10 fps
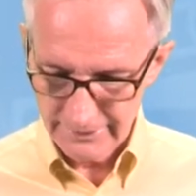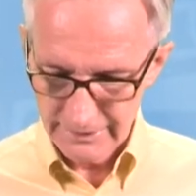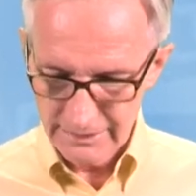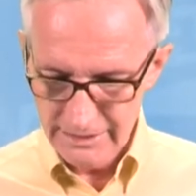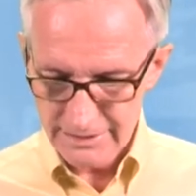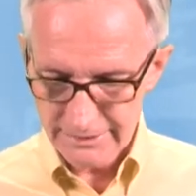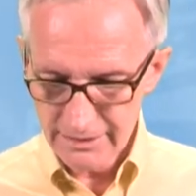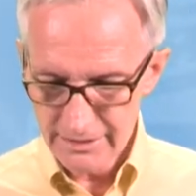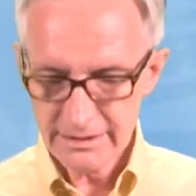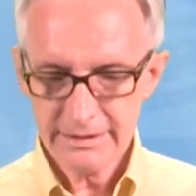Y
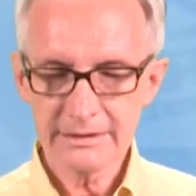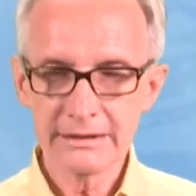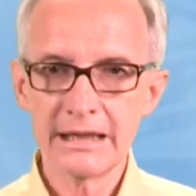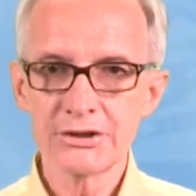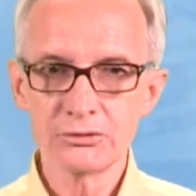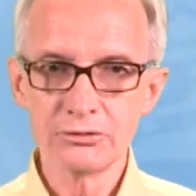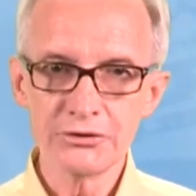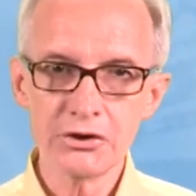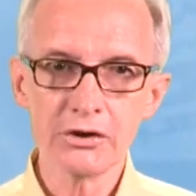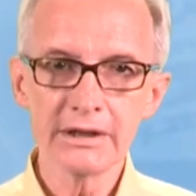esta es la
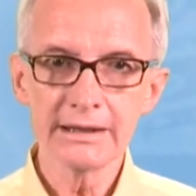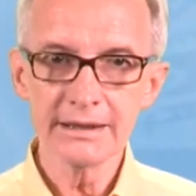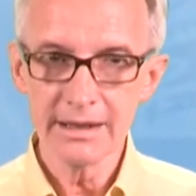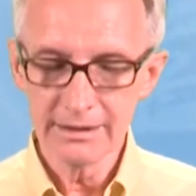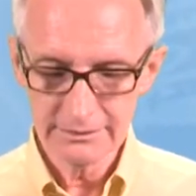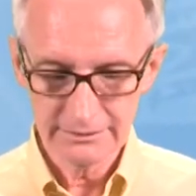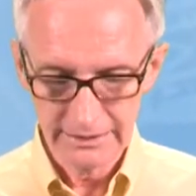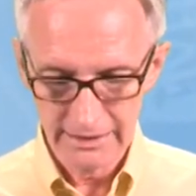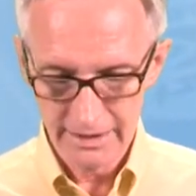solución general de la